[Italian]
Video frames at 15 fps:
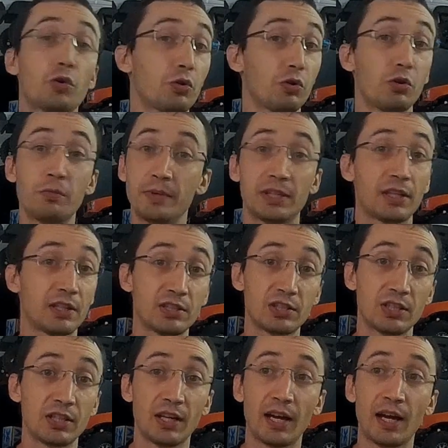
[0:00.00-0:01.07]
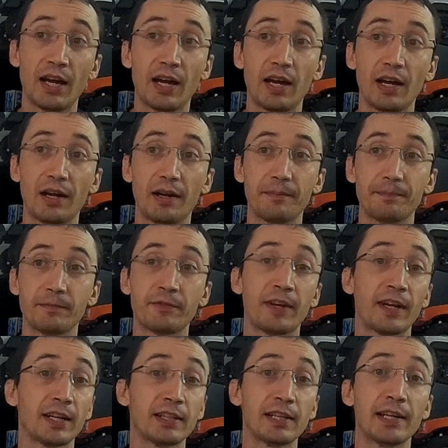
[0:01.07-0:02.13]
o mettersi a
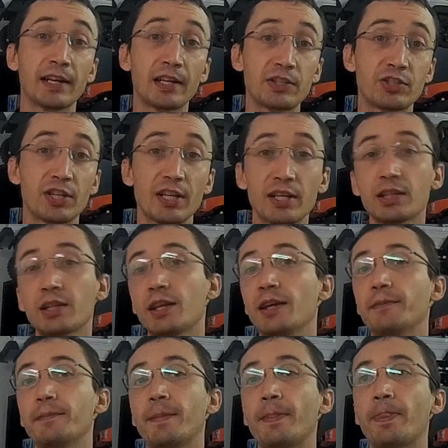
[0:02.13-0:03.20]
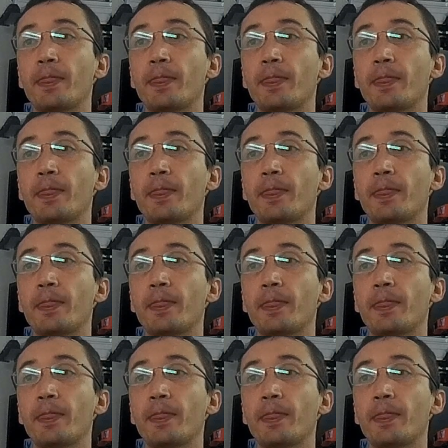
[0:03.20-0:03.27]
fare delle ricerche,